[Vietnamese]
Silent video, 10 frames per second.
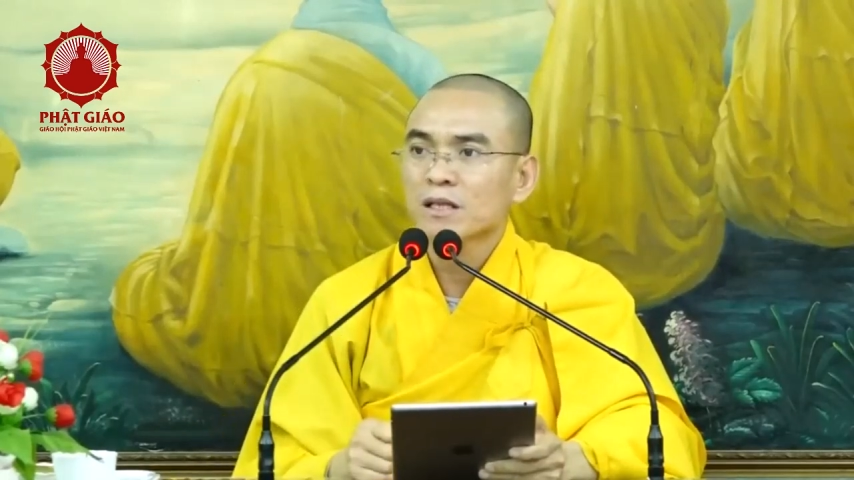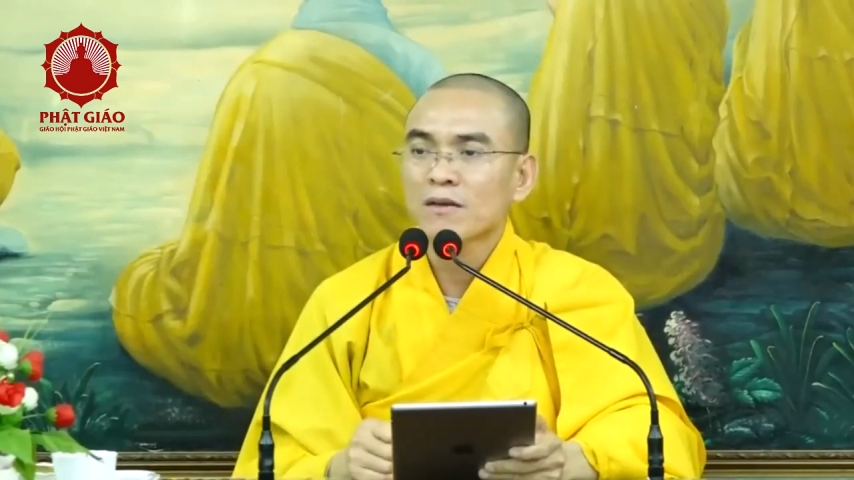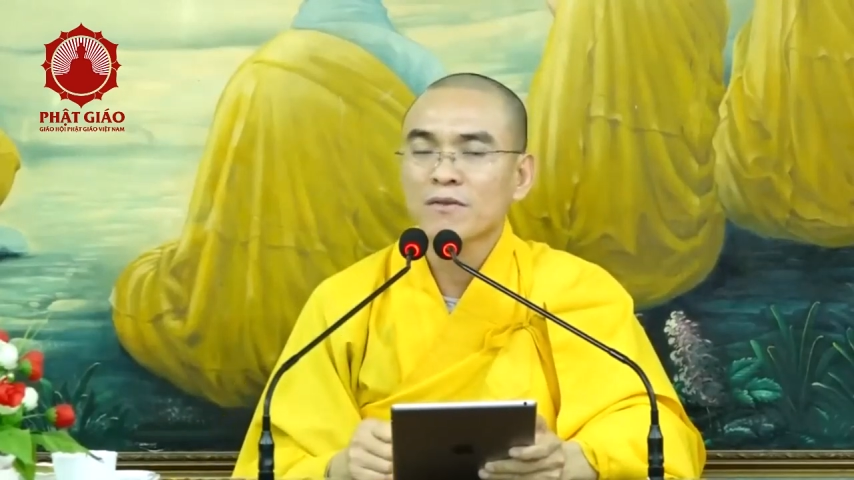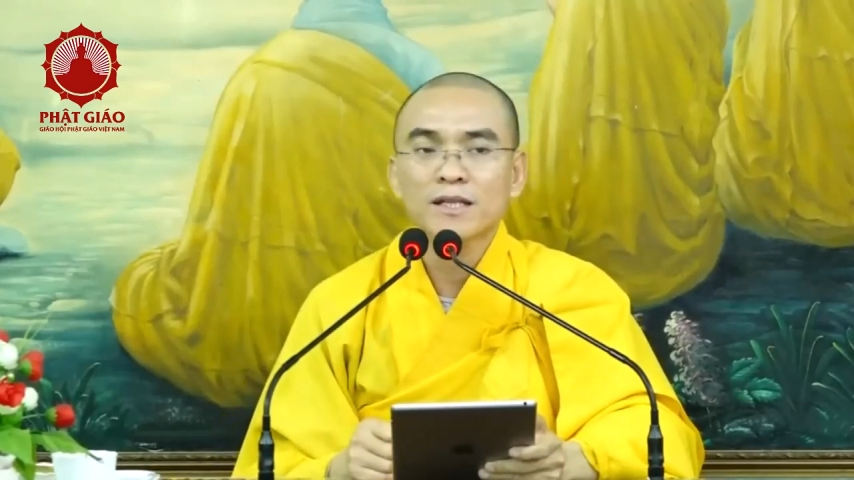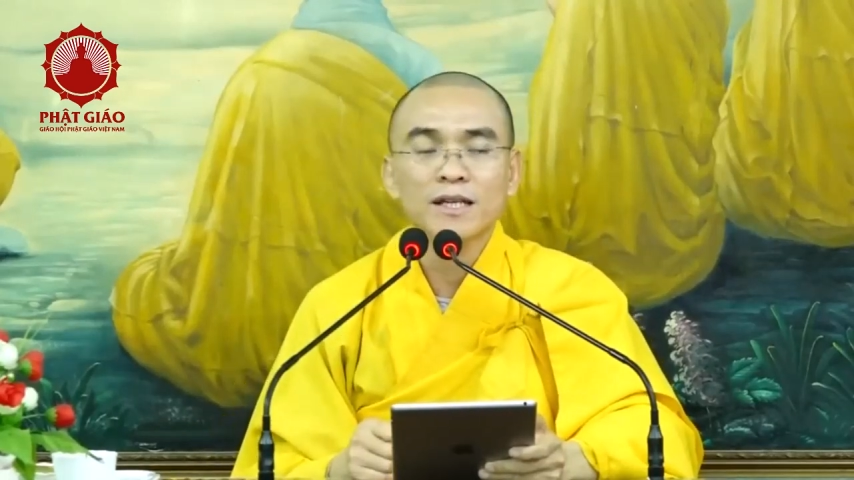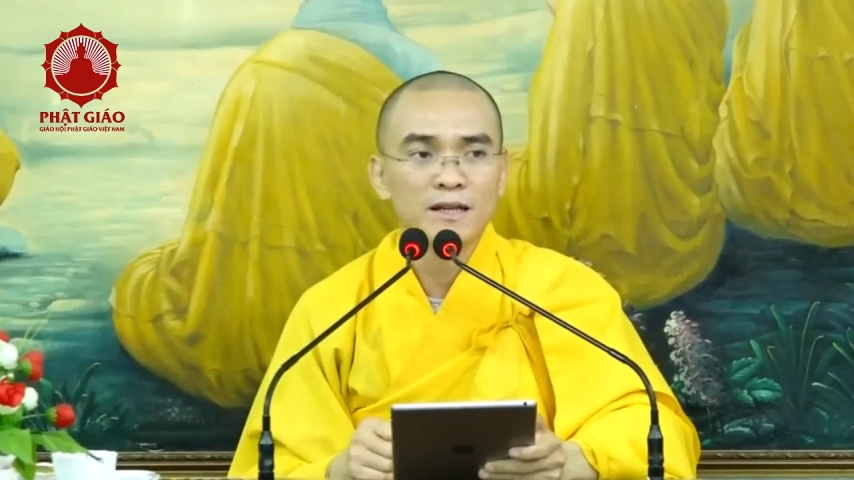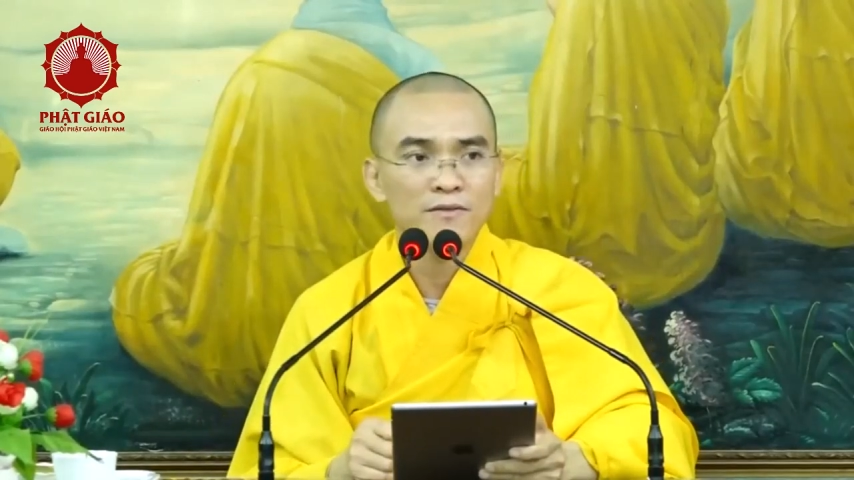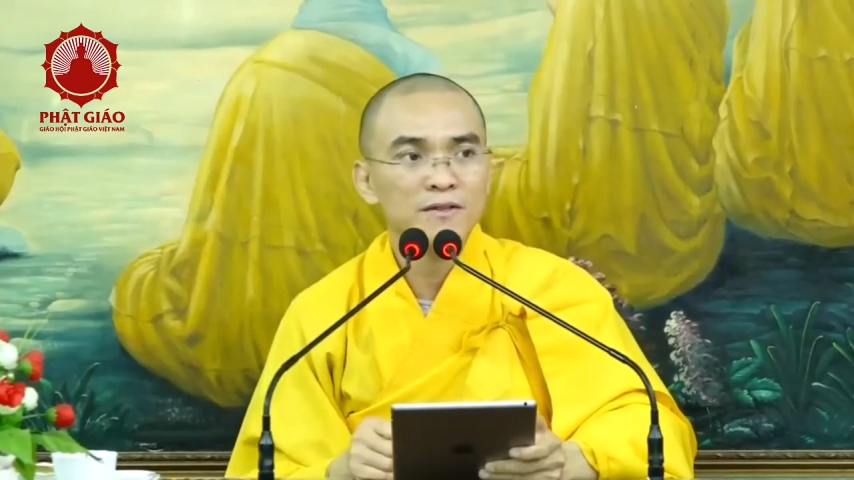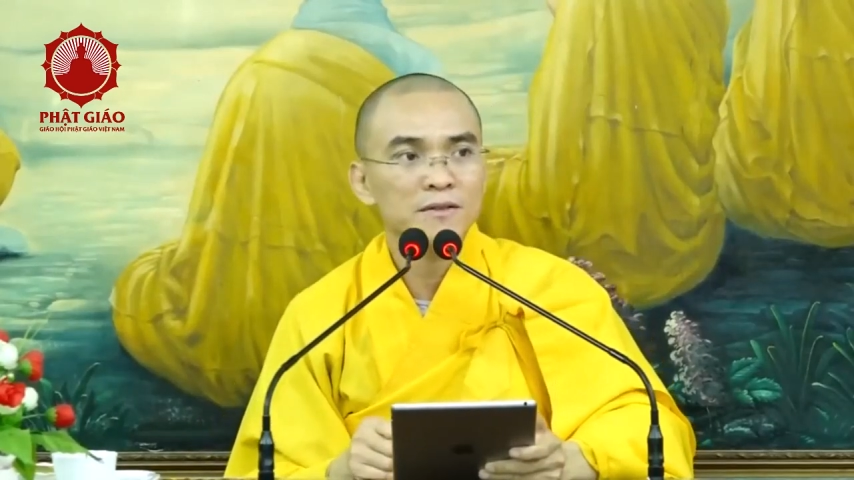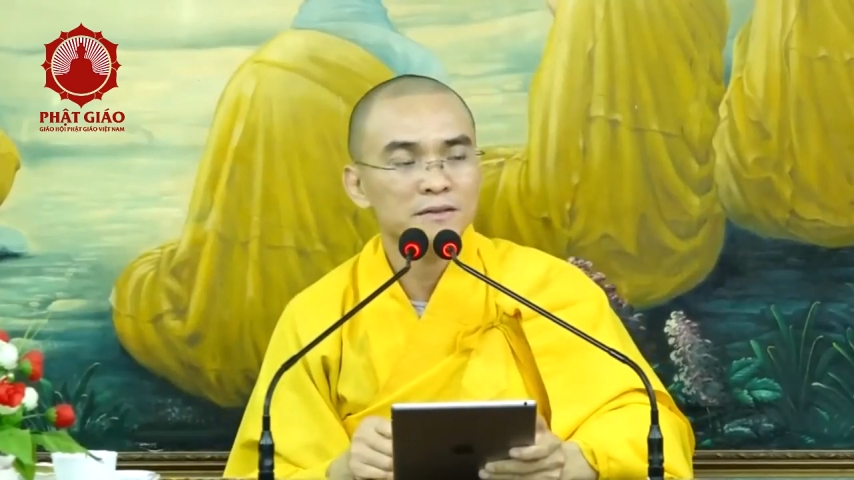tại vì trị là
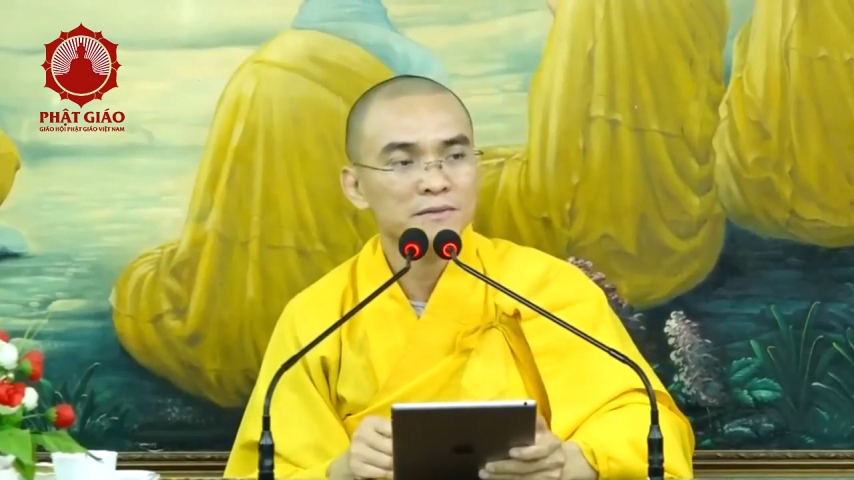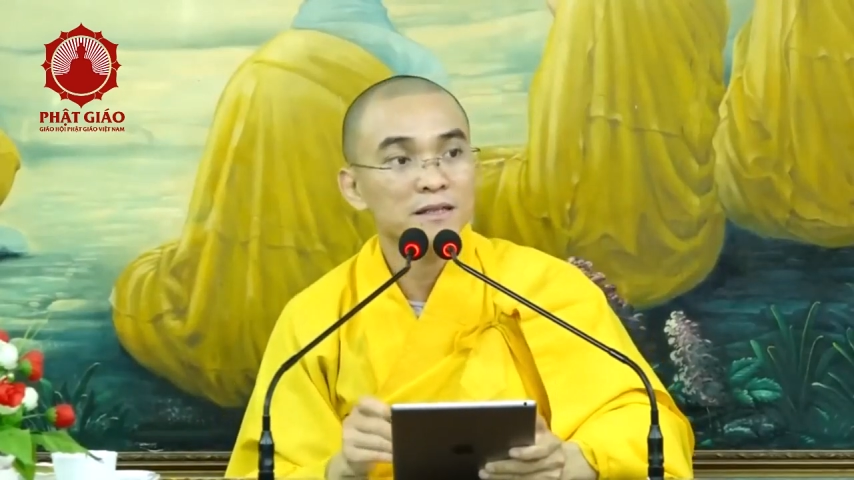phải trị như vậy